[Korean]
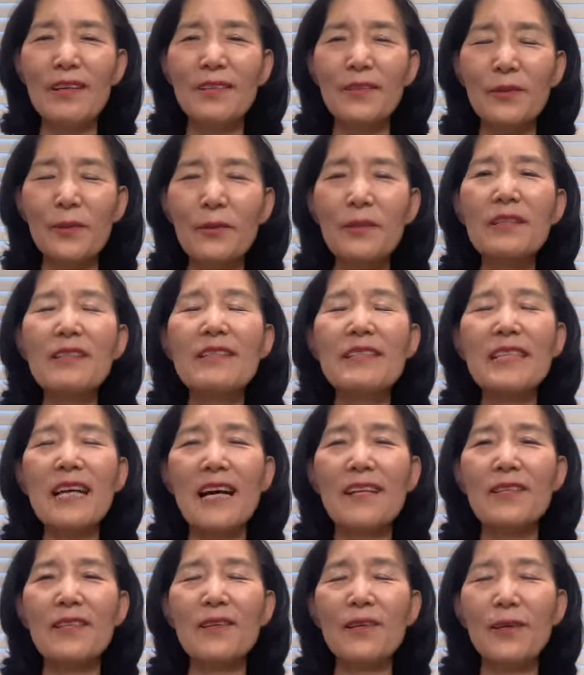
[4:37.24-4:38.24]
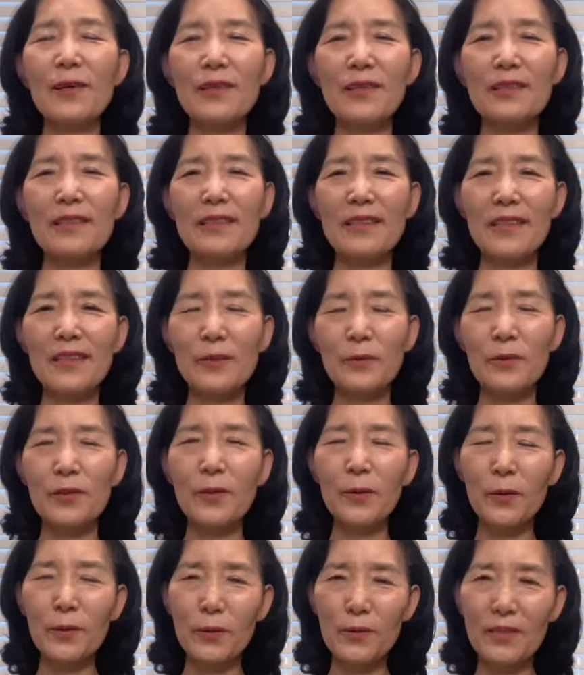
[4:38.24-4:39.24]
또 그 자녀들이 또
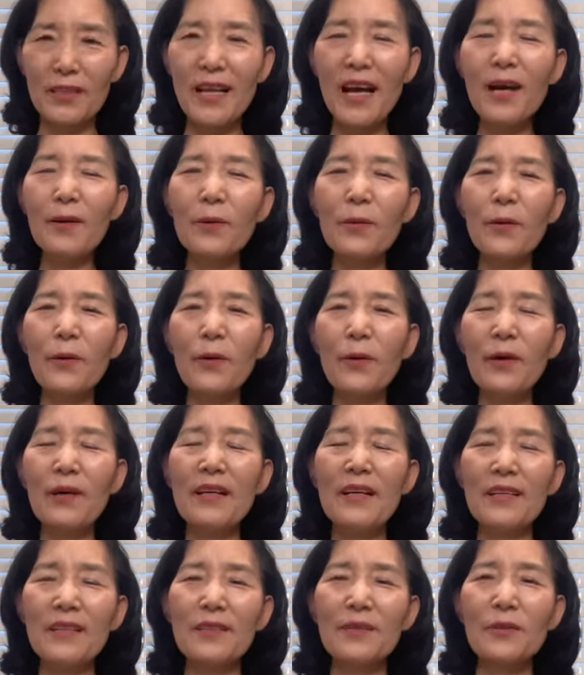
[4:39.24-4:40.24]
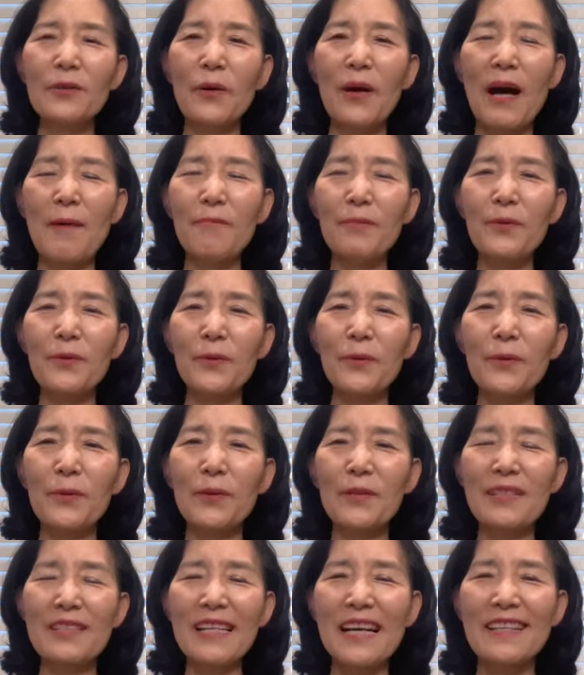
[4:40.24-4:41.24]
결혼을 하고, 또
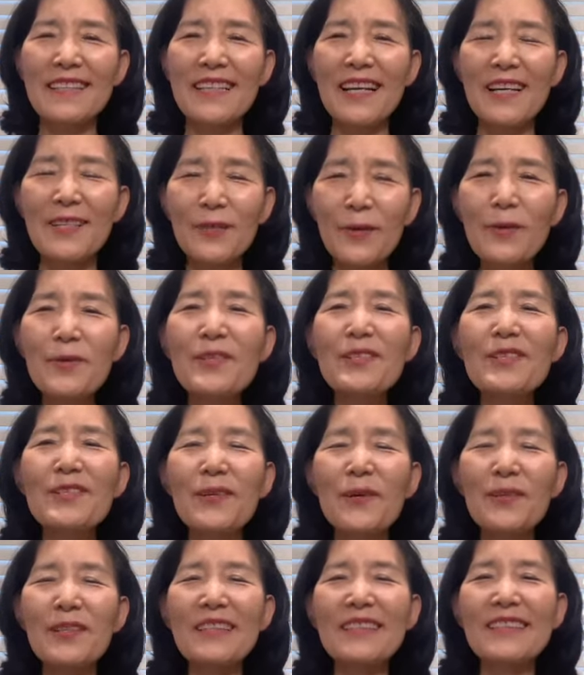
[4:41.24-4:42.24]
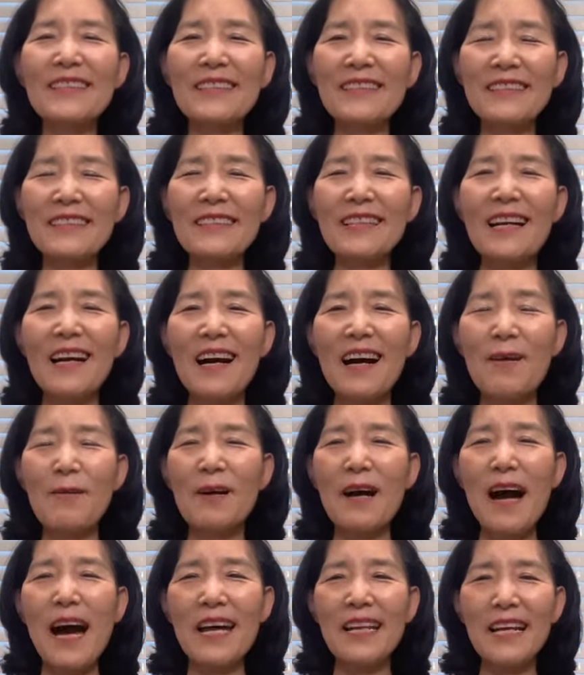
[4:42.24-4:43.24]
앞으로 자자 손손 그
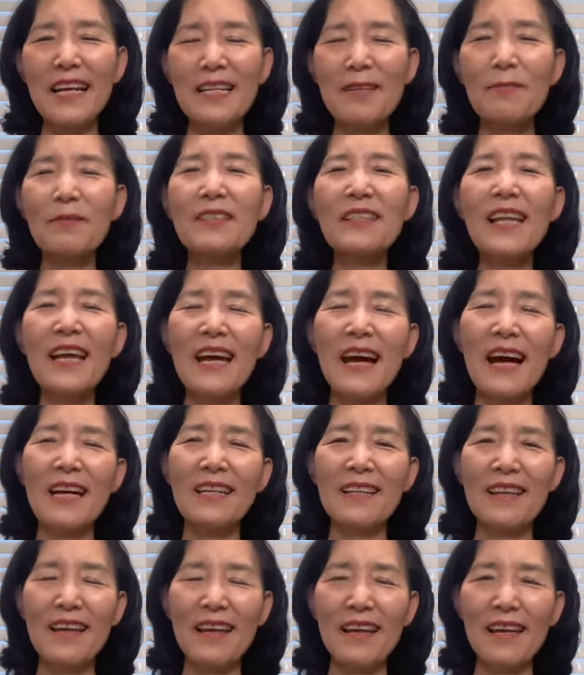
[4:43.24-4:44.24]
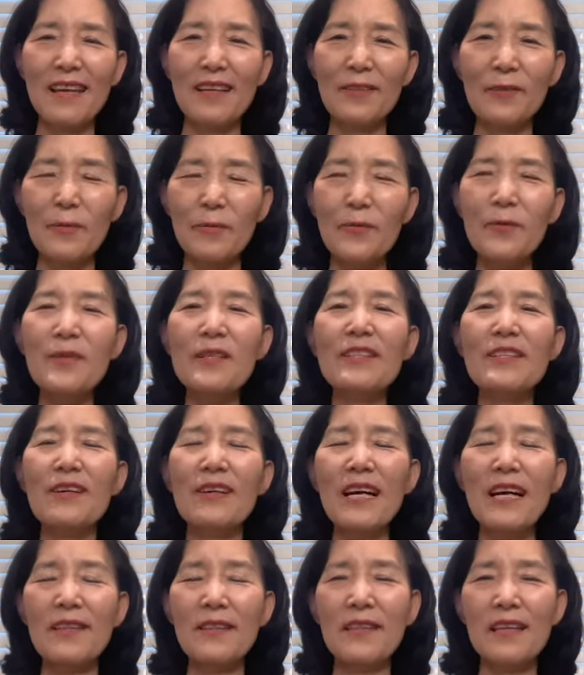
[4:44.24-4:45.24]
하나님 은혜 안에 또
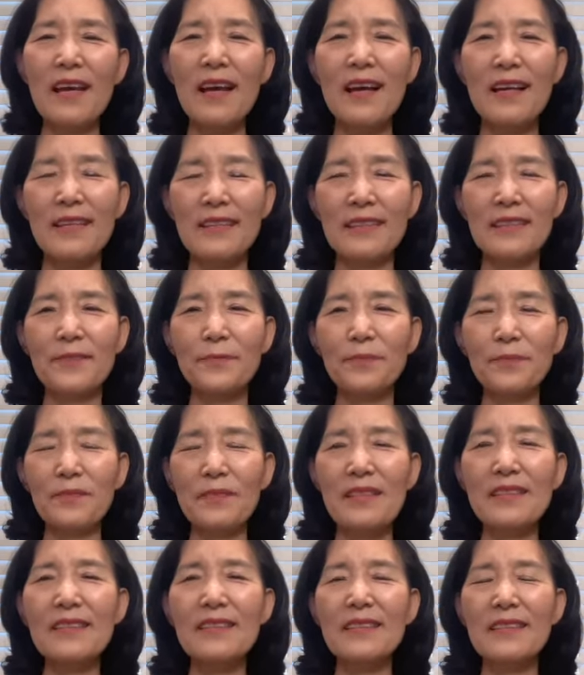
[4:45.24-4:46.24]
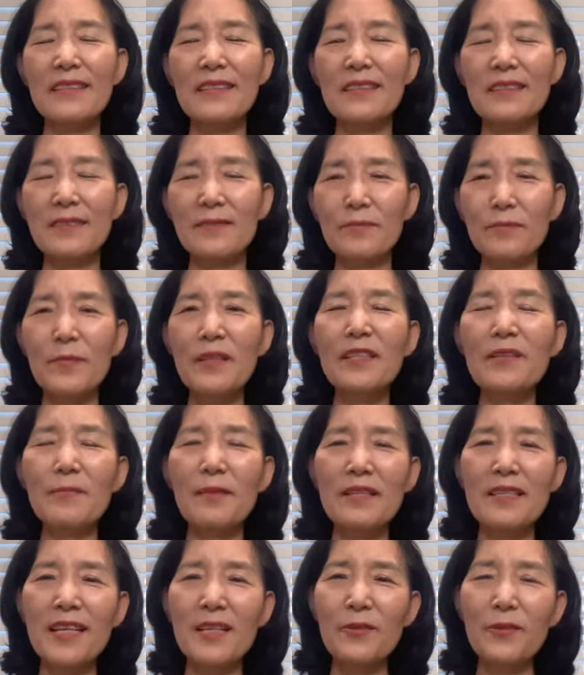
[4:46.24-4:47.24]
풍성한 음, 그
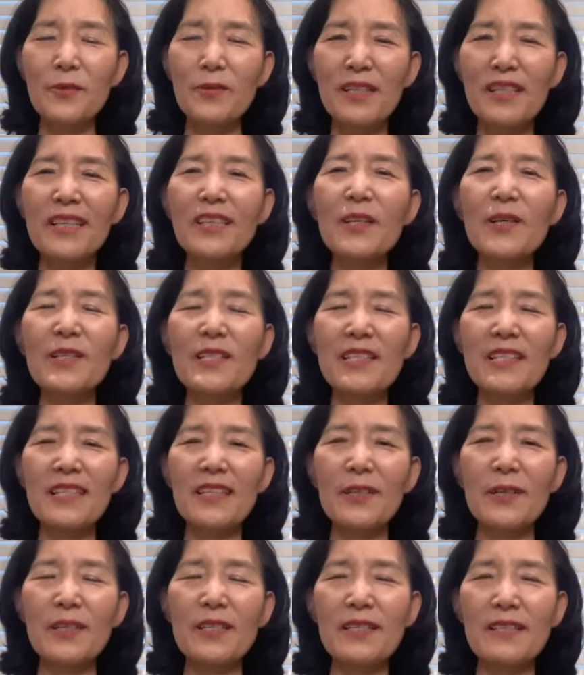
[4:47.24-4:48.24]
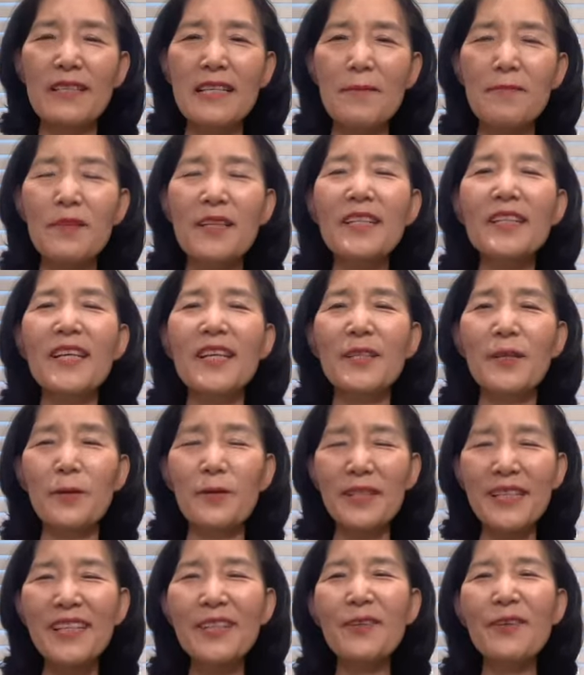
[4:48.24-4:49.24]
믿음의 자손들이 이어질 것이 참 기대되고
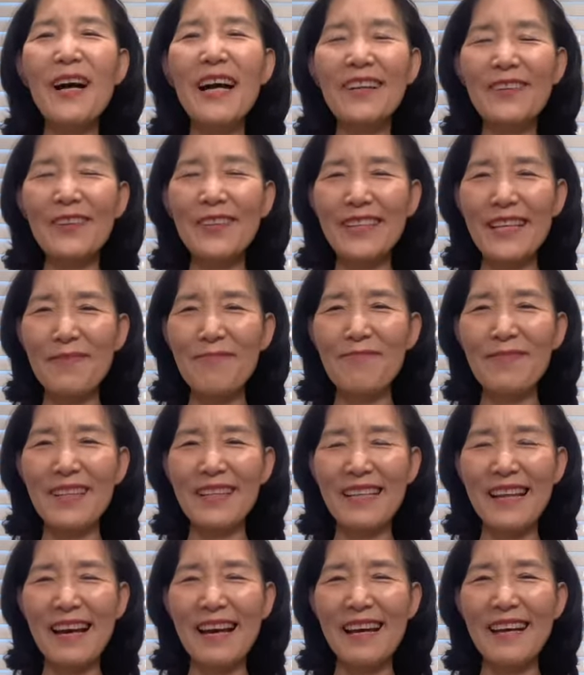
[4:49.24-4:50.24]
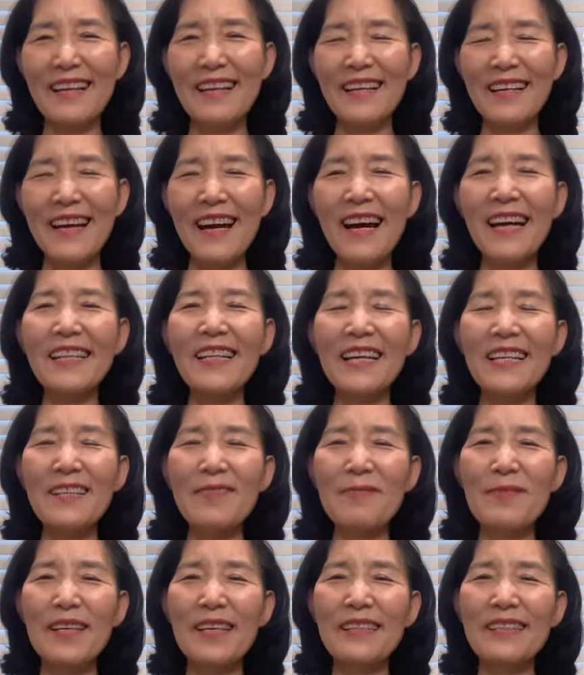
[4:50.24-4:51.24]
기도하게 됩니다.
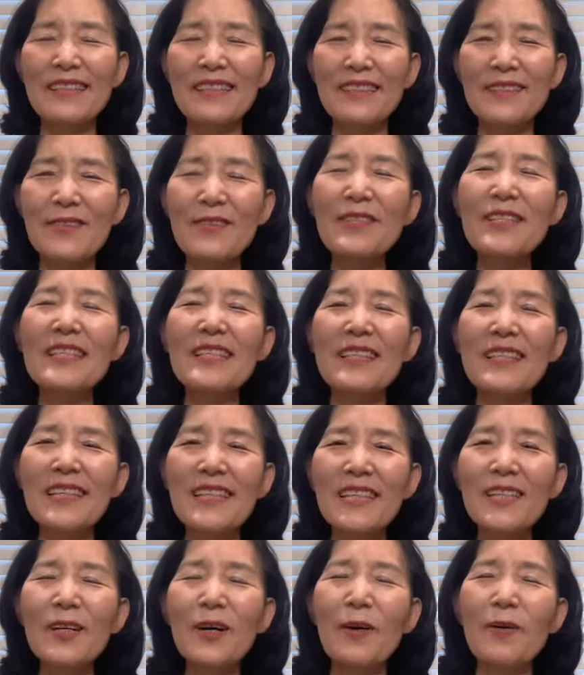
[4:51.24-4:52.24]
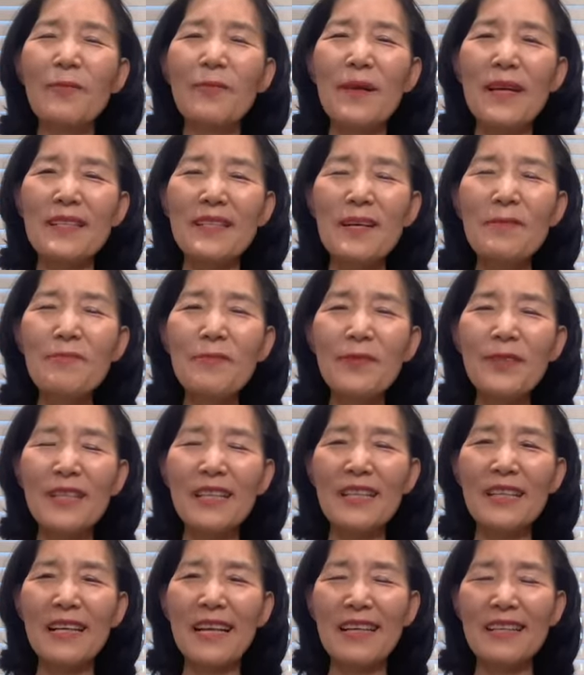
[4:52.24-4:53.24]
하나님의 그 주신 기업의
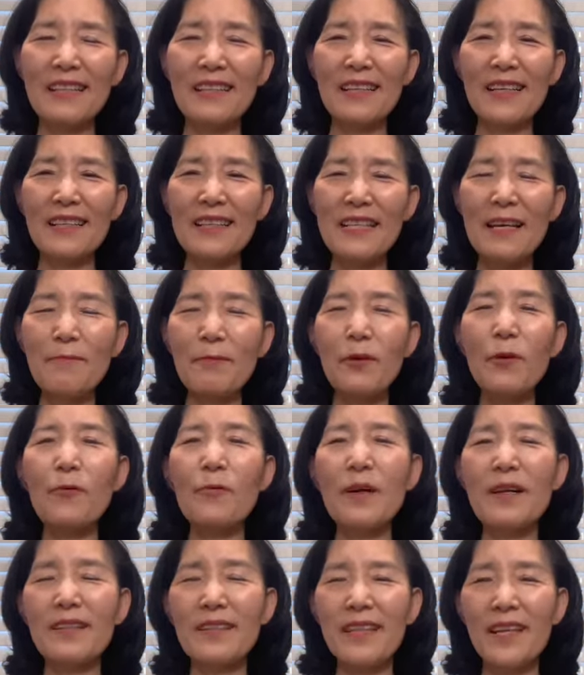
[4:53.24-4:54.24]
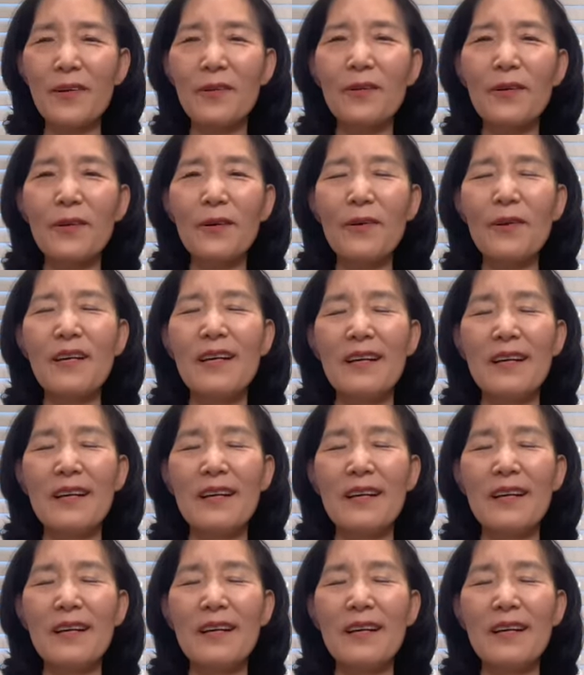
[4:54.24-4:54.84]
선물이라는 게 참 고백되고요.